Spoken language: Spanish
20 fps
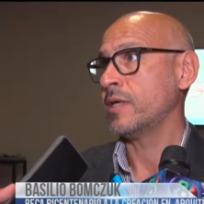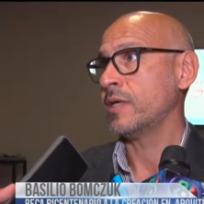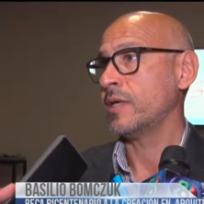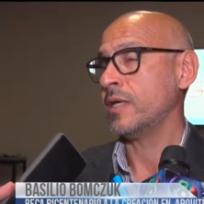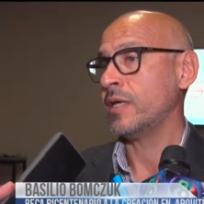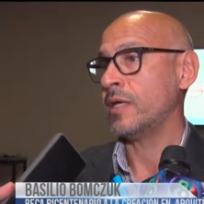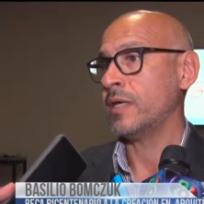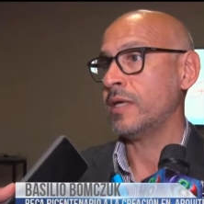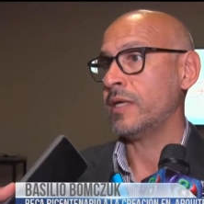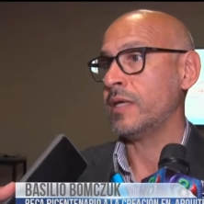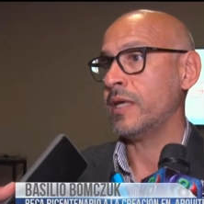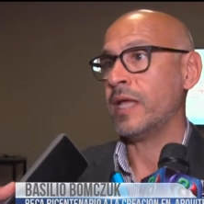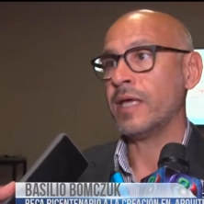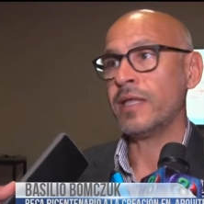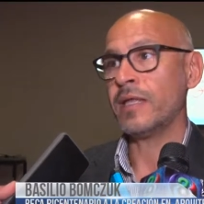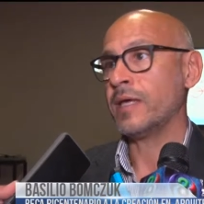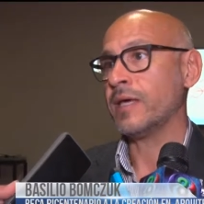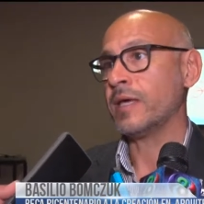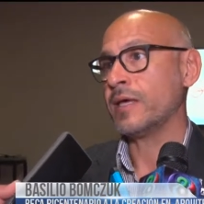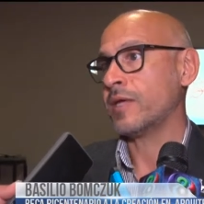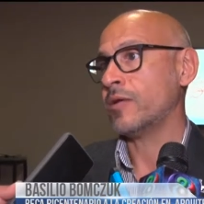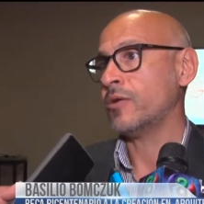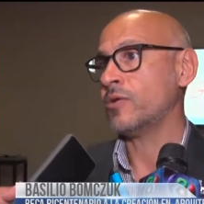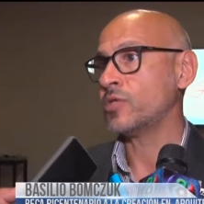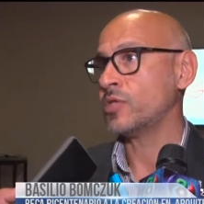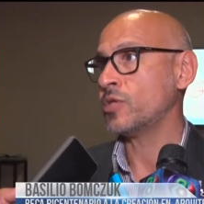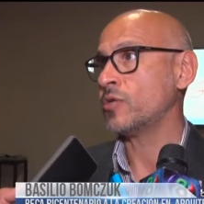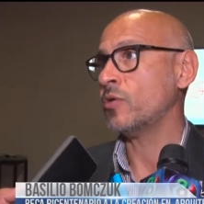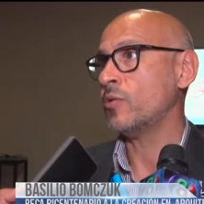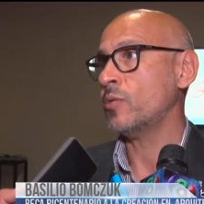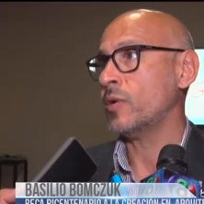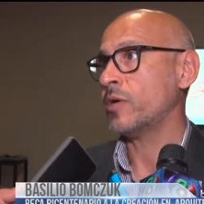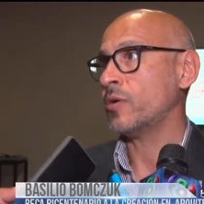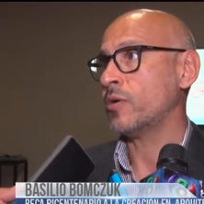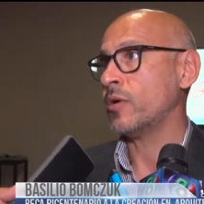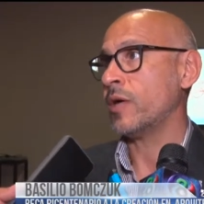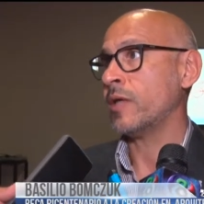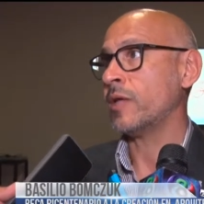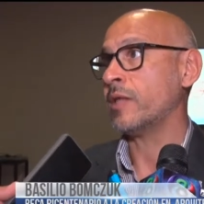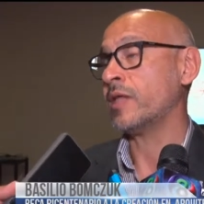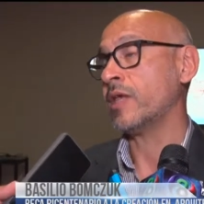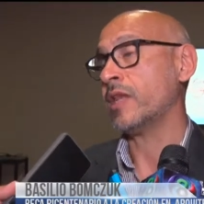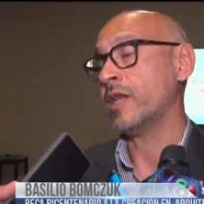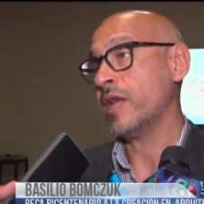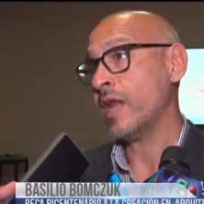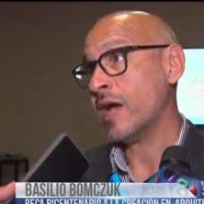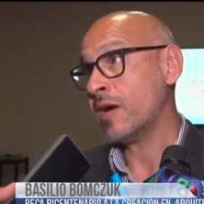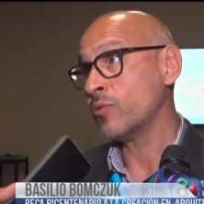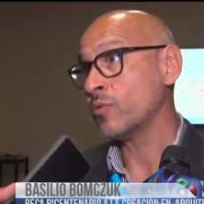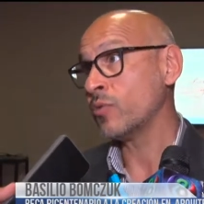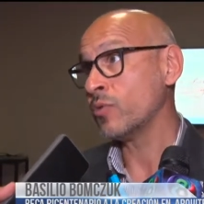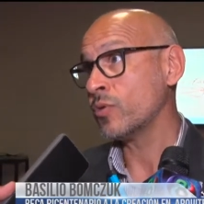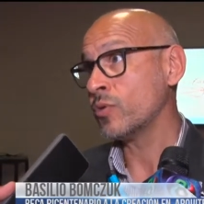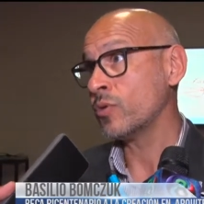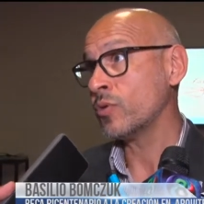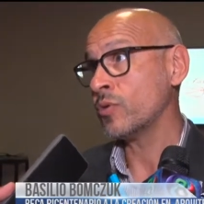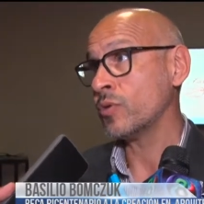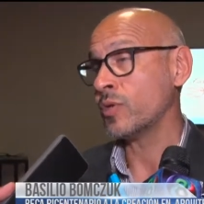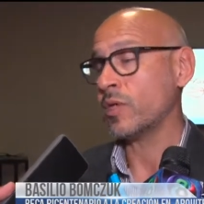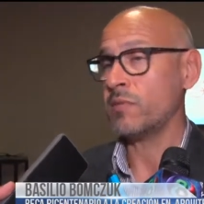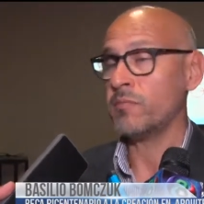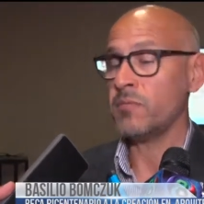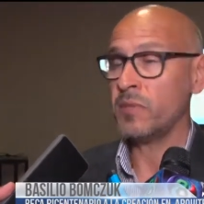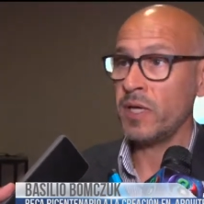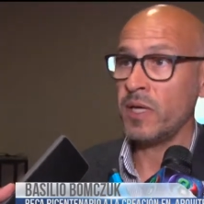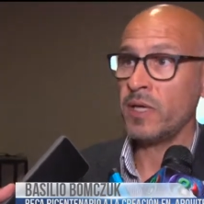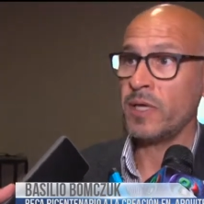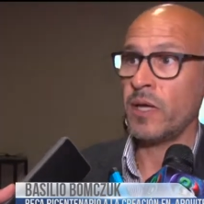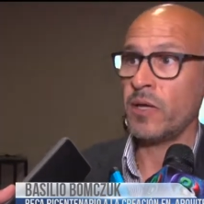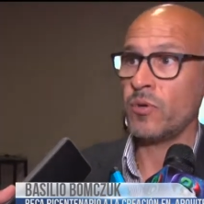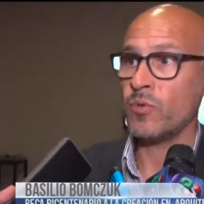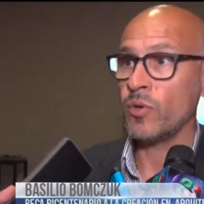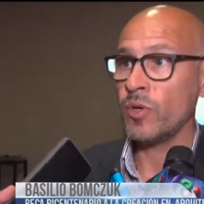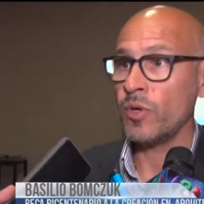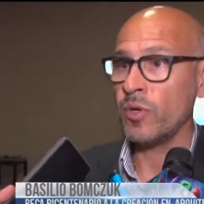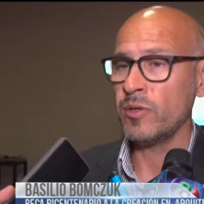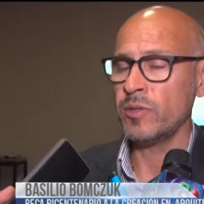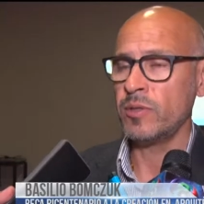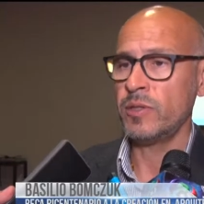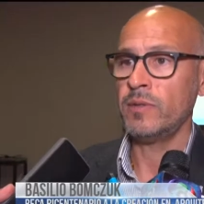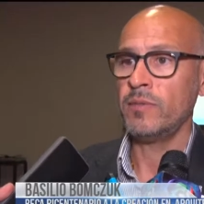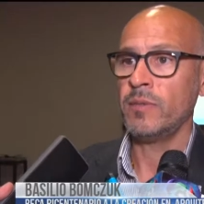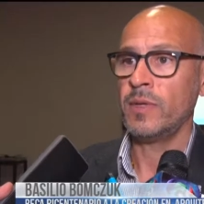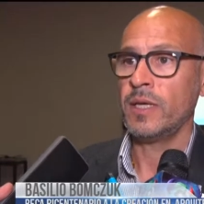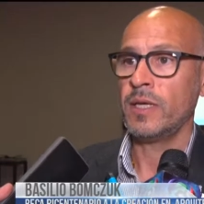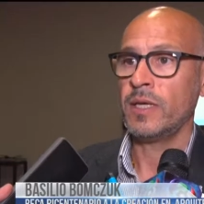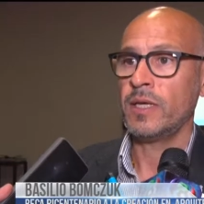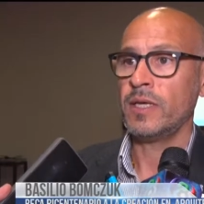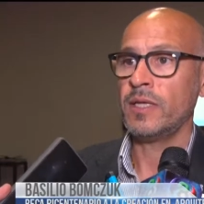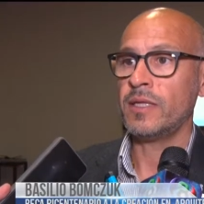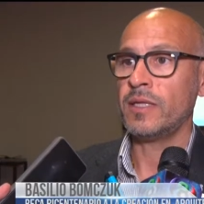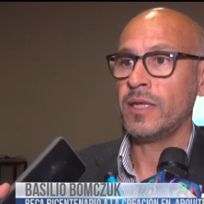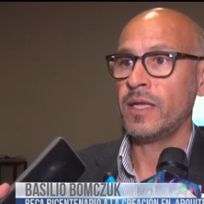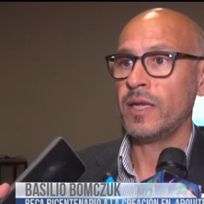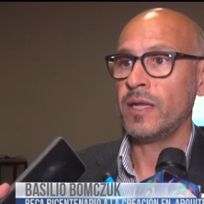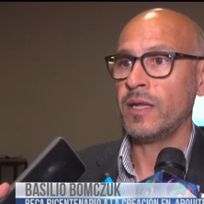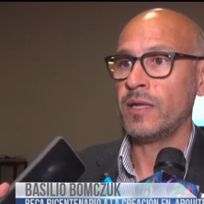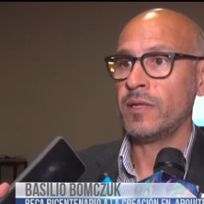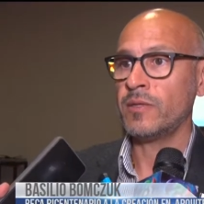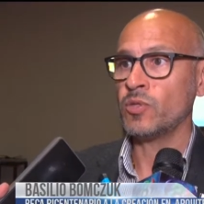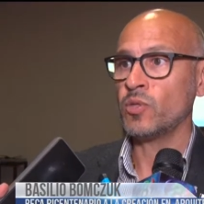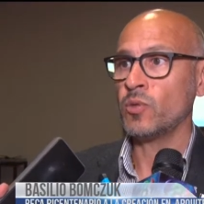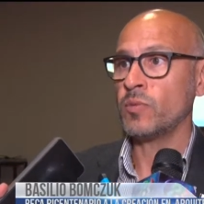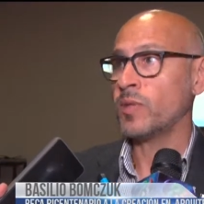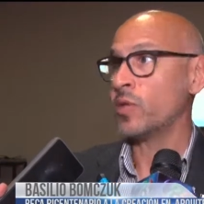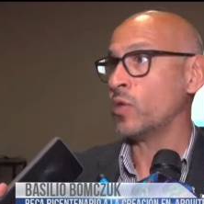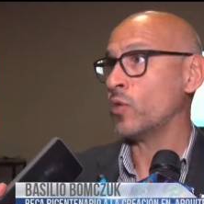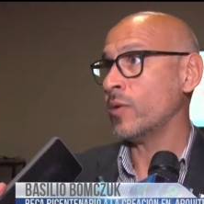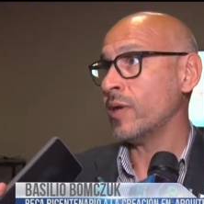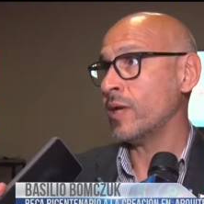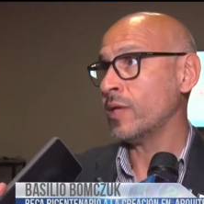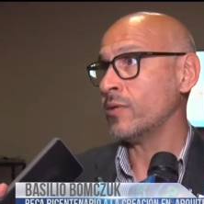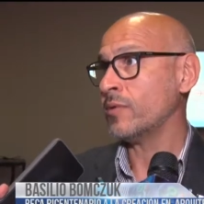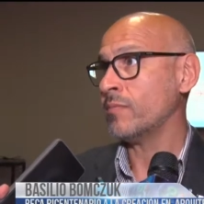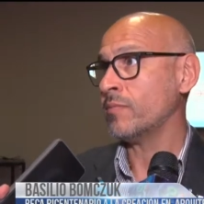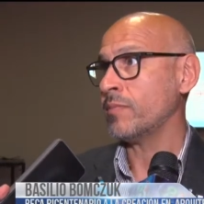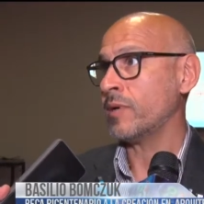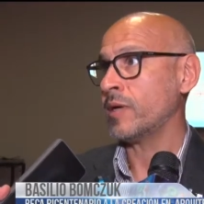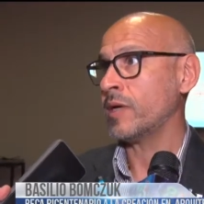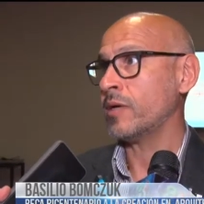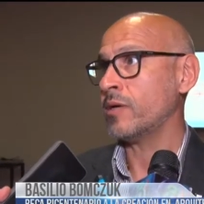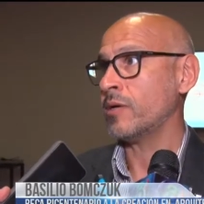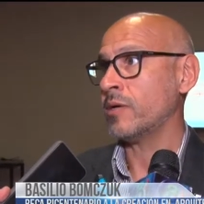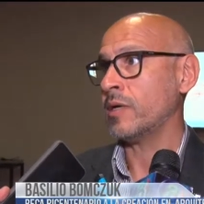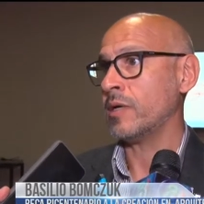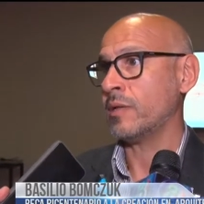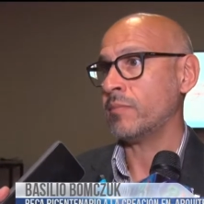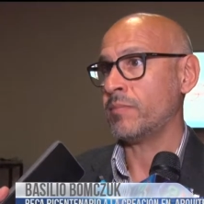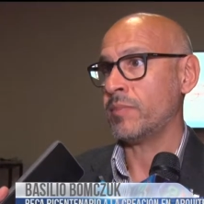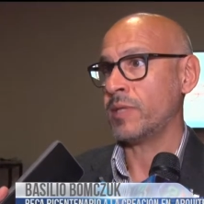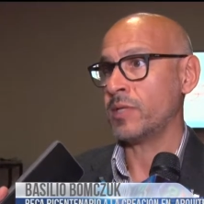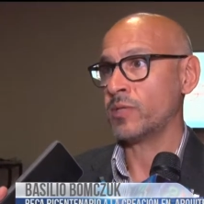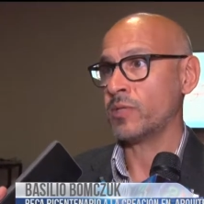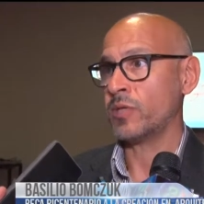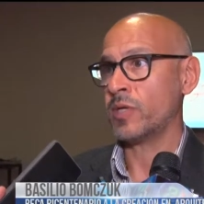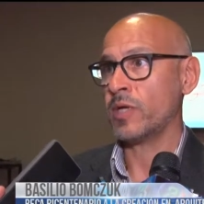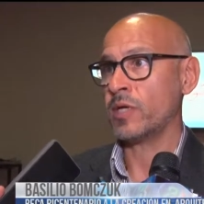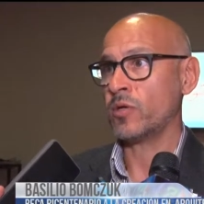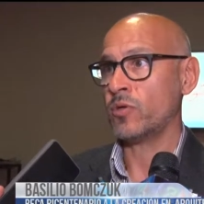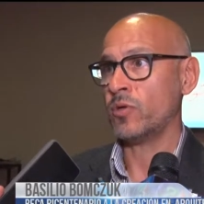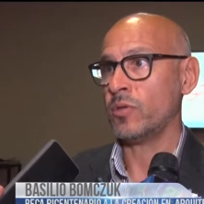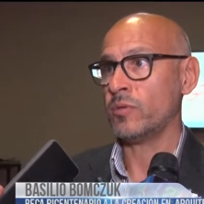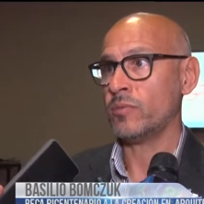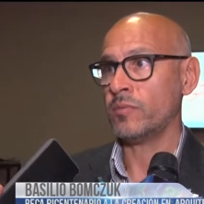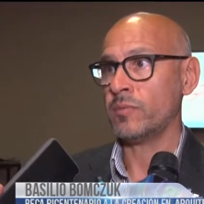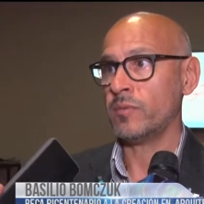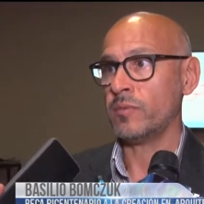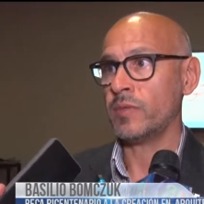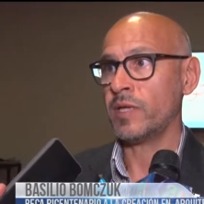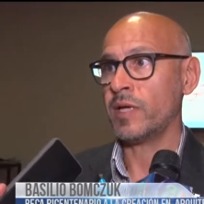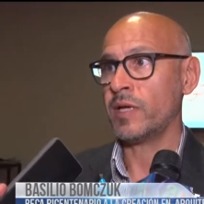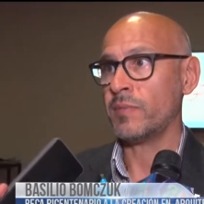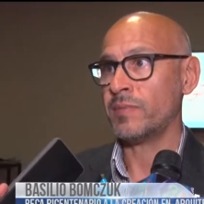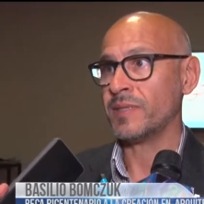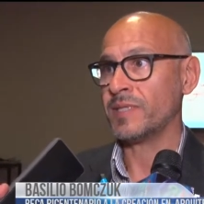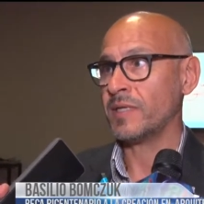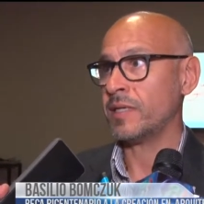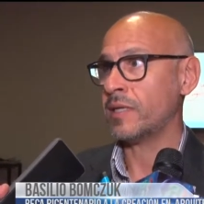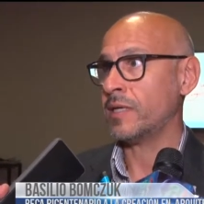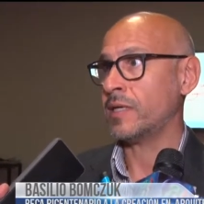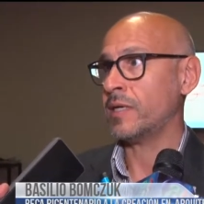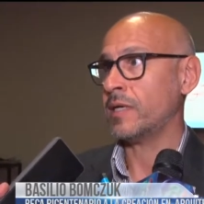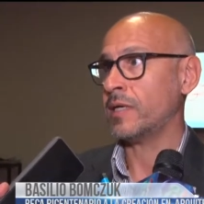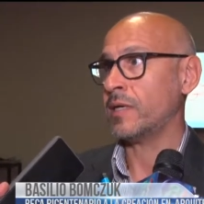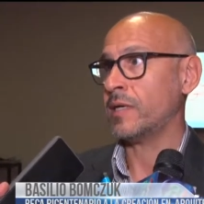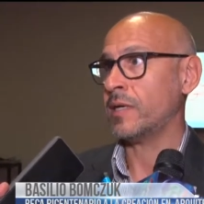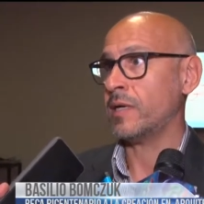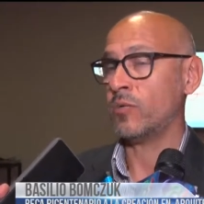y la idea es que los chicos, bueno, ahí tienen audio también, hay un guión y tienen subtitulado para las personas con discapacidad